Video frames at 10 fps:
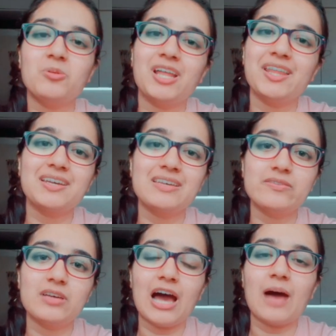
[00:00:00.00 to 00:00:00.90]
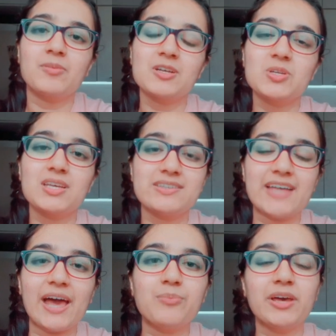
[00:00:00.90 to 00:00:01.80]
बोला था कि आपका जो
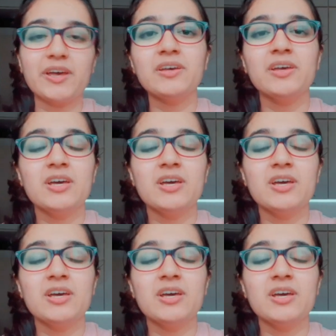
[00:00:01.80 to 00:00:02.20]
एग्ज़ाम है